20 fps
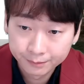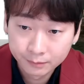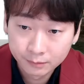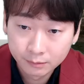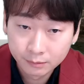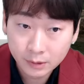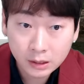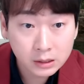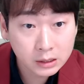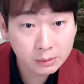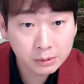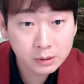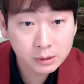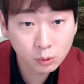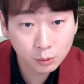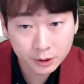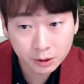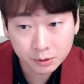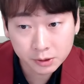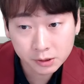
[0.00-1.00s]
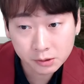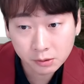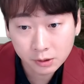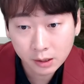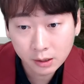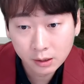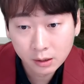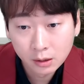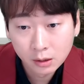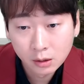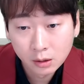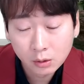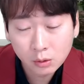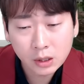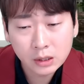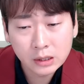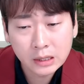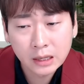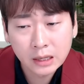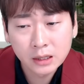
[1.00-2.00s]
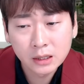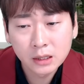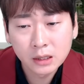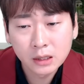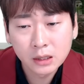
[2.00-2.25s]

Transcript: めちゃめちゃ褒めてますよね。これ何